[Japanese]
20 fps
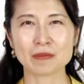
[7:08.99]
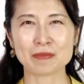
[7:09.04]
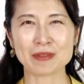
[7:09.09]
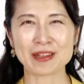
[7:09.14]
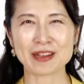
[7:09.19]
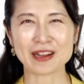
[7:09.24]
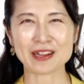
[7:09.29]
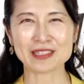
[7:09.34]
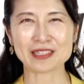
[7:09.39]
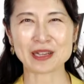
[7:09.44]

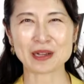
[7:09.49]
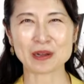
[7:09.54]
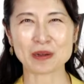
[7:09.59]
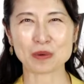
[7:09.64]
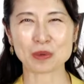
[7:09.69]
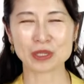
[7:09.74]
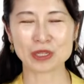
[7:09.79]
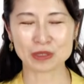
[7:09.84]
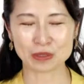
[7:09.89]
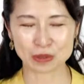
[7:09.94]
ね、朝
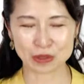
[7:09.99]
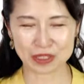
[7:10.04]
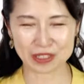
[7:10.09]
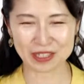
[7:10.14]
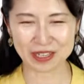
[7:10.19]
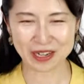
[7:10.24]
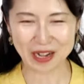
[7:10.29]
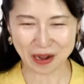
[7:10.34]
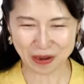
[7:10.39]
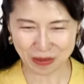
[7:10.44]
起きるとで
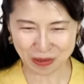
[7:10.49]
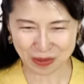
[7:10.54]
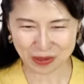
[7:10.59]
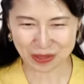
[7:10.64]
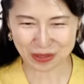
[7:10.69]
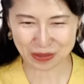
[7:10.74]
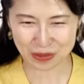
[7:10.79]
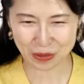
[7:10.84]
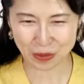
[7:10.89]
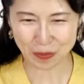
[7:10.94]
すね、学校
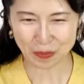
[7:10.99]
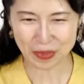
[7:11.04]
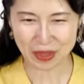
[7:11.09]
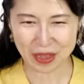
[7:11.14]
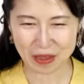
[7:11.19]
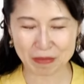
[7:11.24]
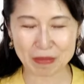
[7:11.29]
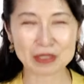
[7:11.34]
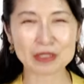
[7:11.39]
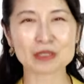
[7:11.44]
に行くと
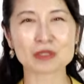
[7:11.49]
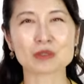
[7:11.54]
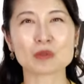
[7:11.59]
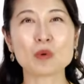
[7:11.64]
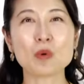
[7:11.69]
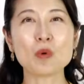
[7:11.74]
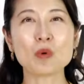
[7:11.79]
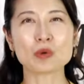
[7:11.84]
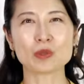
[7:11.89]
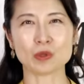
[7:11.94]
まず
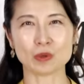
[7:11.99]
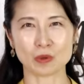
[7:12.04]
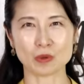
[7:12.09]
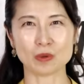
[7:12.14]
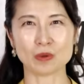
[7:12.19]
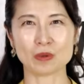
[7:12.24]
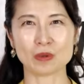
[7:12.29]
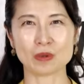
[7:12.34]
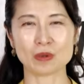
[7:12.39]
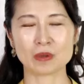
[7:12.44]
皇居
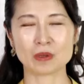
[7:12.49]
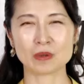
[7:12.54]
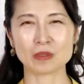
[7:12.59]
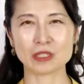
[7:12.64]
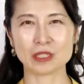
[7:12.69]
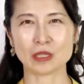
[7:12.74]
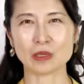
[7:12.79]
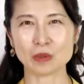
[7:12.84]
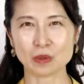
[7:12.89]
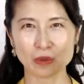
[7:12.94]
を
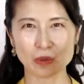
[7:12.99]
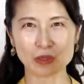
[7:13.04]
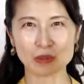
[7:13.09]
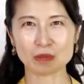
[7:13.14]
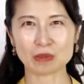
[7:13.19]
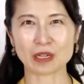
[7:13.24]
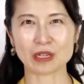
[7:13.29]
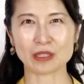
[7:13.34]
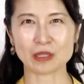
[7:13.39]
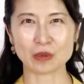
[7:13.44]
北の方に
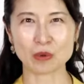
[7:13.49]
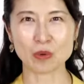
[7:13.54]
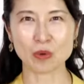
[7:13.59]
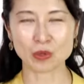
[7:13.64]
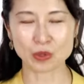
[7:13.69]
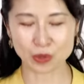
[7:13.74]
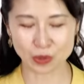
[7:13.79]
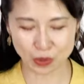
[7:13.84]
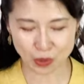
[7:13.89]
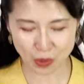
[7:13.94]
向かって
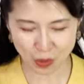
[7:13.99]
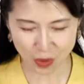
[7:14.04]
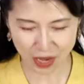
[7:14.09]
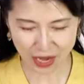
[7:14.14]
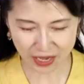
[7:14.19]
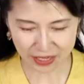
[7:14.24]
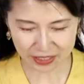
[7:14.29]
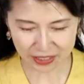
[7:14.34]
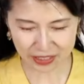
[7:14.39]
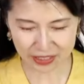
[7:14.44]
皇居を擁
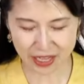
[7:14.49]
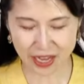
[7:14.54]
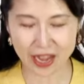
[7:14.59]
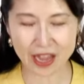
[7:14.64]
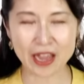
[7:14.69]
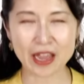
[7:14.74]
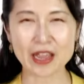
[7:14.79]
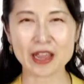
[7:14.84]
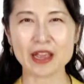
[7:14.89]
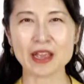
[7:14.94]
拝し
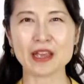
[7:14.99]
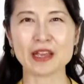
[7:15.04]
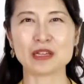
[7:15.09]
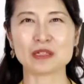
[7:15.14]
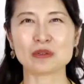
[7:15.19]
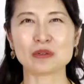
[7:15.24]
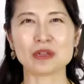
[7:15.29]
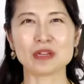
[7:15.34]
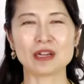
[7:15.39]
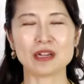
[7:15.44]
て、
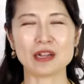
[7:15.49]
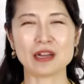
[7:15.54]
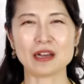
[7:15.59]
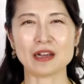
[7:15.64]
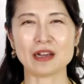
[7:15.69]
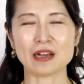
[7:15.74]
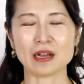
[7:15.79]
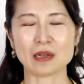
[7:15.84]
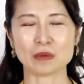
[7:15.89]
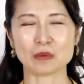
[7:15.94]
それか
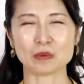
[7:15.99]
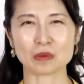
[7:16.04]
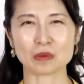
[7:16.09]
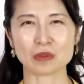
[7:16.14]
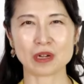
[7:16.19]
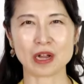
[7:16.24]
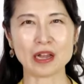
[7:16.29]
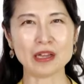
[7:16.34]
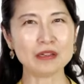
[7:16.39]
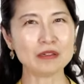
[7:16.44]
ら
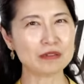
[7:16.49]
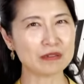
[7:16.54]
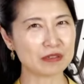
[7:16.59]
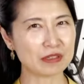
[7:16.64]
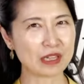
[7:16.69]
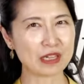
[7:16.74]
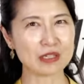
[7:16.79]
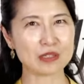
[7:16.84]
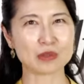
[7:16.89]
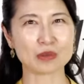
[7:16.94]
海軍
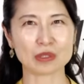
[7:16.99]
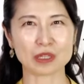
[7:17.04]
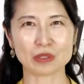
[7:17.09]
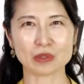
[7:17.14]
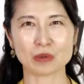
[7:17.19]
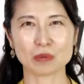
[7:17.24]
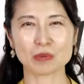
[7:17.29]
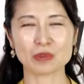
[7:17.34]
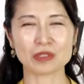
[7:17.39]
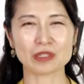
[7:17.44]
体操だ
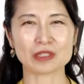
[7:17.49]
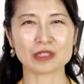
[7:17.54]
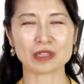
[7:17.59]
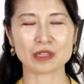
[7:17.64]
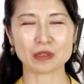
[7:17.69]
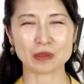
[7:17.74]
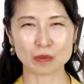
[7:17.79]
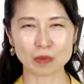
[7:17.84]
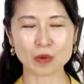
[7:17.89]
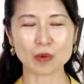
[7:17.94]
と思うんですけ
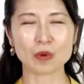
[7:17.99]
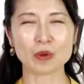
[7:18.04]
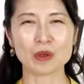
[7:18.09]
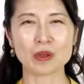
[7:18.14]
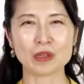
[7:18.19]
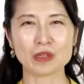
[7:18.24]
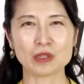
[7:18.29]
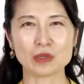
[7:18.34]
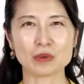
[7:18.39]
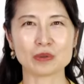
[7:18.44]
れども、
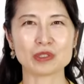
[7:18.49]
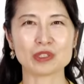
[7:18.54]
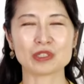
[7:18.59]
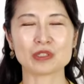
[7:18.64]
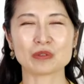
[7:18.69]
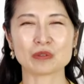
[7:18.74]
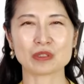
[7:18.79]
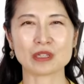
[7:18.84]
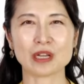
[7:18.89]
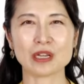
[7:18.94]
日本
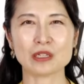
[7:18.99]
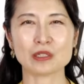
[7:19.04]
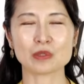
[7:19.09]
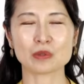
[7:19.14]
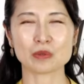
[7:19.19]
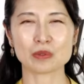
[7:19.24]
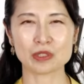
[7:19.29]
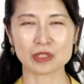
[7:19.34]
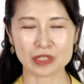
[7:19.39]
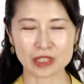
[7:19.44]
式の体
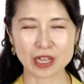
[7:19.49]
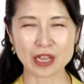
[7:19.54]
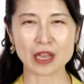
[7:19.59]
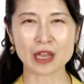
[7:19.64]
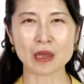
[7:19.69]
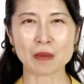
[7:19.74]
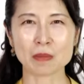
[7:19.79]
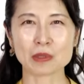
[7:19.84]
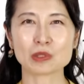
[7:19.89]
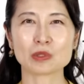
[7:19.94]
操をして、
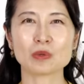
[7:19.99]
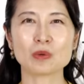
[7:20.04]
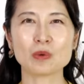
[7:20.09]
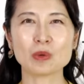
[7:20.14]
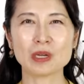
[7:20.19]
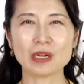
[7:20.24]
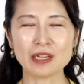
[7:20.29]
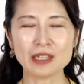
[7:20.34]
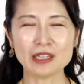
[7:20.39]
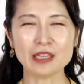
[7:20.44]
その
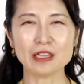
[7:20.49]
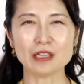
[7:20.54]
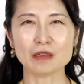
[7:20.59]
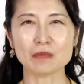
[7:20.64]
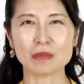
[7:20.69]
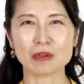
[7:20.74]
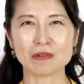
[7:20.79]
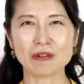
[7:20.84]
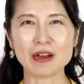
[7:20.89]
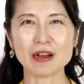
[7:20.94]
おかげで
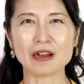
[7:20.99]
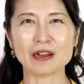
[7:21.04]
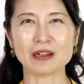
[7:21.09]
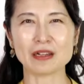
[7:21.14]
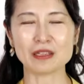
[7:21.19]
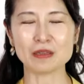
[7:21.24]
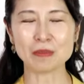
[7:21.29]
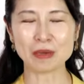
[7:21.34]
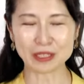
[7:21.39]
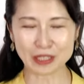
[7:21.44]
今は
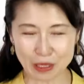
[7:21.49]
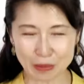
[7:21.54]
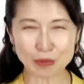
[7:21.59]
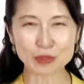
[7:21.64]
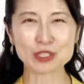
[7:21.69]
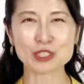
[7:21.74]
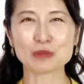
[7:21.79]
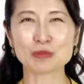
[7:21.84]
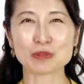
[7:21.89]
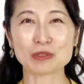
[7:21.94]
今で
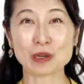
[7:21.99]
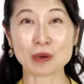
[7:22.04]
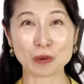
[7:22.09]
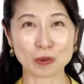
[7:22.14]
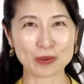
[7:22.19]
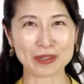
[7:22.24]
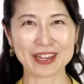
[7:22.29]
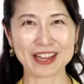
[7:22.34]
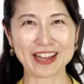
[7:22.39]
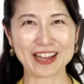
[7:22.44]
も自分は
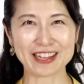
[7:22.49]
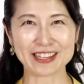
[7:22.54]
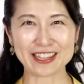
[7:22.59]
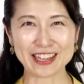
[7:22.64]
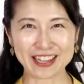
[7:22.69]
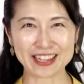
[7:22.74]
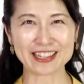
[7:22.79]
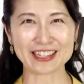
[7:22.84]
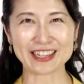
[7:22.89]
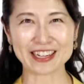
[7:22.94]
こんな
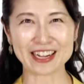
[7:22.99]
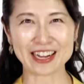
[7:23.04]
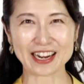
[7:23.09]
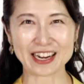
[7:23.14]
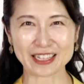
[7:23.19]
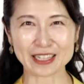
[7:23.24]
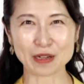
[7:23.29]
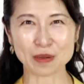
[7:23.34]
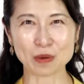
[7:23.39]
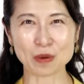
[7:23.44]
元気な
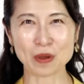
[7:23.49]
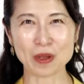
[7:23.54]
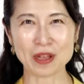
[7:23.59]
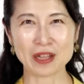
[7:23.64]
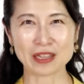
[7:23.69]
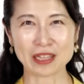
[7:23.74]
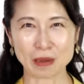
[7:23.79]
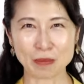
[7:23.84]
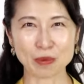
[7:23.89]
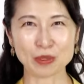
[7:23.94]
体を
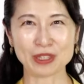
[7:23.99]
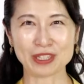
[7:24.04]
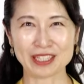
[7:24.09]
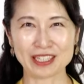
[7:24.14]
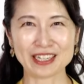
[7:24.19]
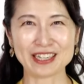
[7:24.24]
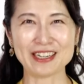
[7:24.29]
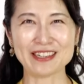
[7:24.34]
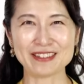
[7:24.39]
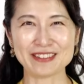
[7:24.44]
保って
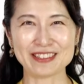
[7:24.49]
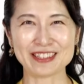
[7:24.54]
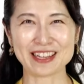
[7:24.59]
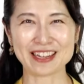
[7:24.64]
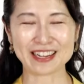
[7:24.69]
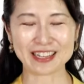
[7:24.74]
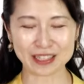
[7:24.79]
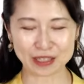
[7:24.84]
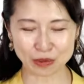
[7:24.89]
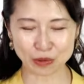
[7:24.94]
いられるん
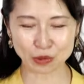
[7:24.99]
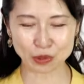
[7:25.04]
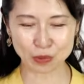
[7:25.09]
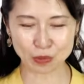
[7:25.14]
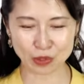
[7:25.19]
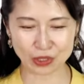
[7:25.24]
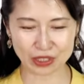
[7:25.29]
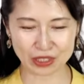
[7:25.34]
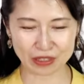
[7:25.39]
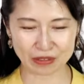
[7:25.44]
だなんてこと
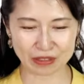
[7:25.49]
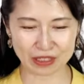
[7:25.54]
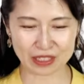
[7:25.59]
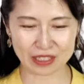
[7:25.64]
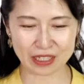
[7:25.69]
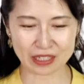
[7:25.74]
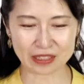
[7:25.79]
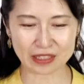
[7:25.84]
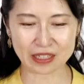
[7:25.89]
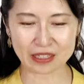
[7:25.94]
も言ってくだ
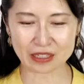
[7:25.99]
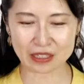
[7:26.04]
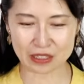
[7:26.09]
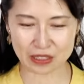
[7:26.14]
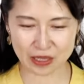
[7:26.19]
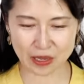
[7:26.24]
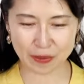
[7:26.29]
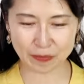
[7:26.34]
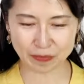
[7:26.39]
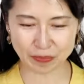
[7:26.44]
さったんで
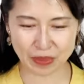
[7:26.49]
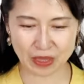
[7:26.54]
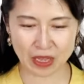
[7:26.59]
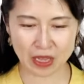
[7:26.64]
すね。